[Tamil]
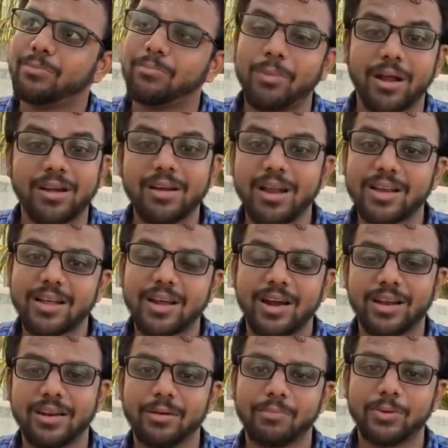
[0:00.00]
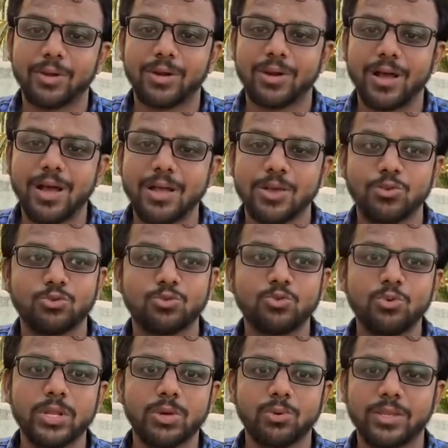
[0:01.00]
மறுநாள் காலையில் போயிடலாம்
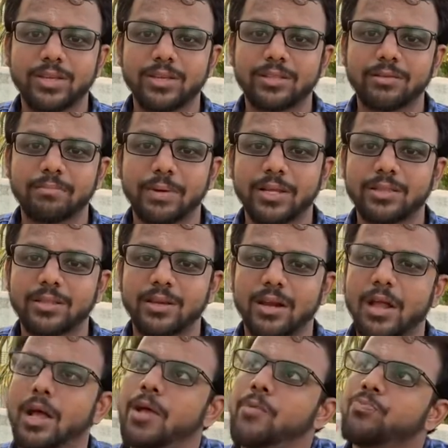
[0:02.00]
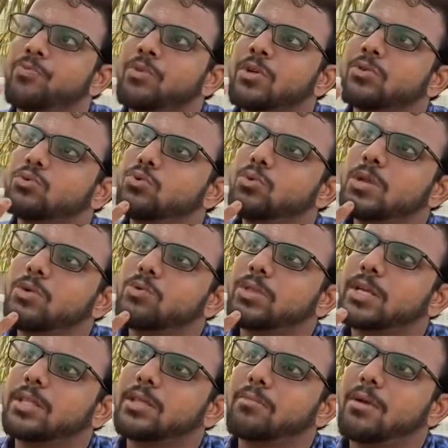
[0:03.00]
சூரிய உதயத்தை பார்த்துடலாம் சூரிய
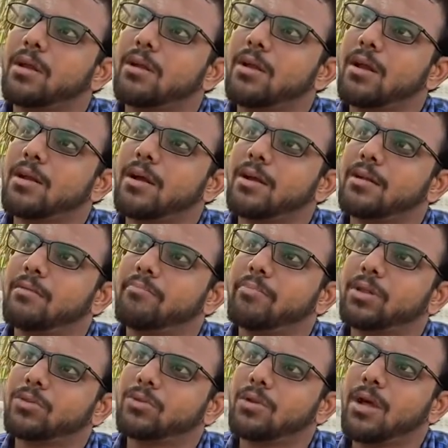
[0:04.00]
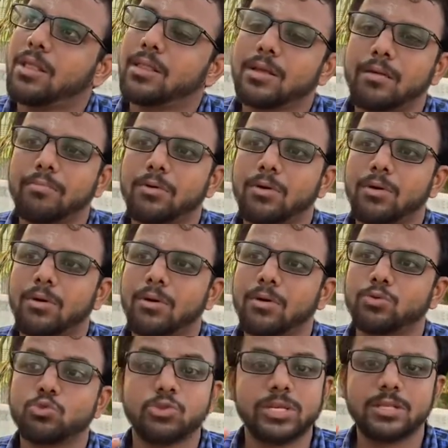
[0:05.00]
உதயத்தை மறுநாள் காலையில் பார்த்தோன்னா அதுக்கப்புறம்
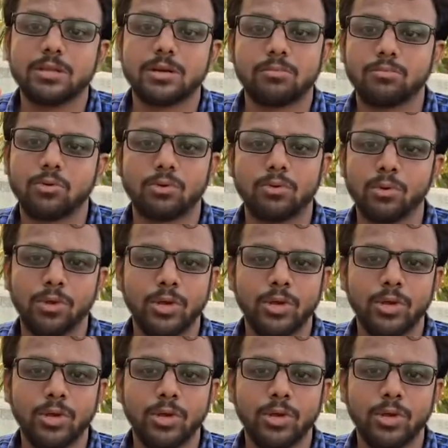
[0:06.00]
சுசீந்திரம் போனோம்